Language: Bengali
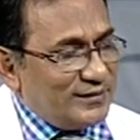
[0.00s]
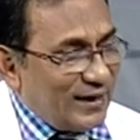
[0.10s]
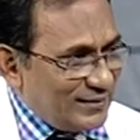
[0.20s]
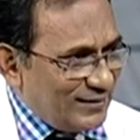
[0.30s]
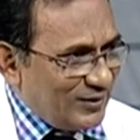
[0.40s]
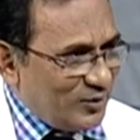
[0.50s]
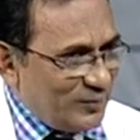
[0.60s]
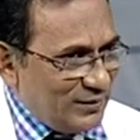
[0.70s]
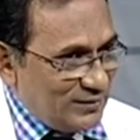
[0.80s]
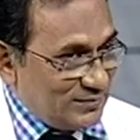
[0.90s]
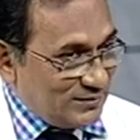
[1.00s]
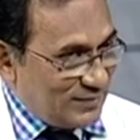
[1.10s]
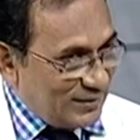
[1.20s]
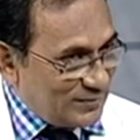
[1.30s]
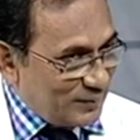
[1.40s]
ডাই দেওয়া হবে সে
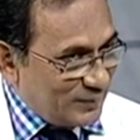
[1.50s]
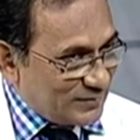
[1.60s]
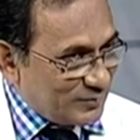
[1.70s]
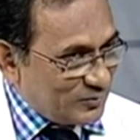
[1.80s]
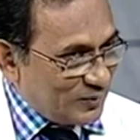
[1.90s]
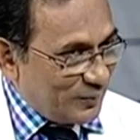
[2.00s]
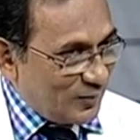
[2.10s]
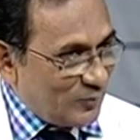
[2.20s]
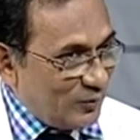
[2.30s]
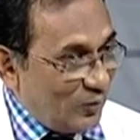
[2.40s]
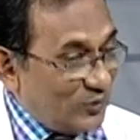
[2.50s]
ডাইটা পেশাবের সঙ্গে পার হবে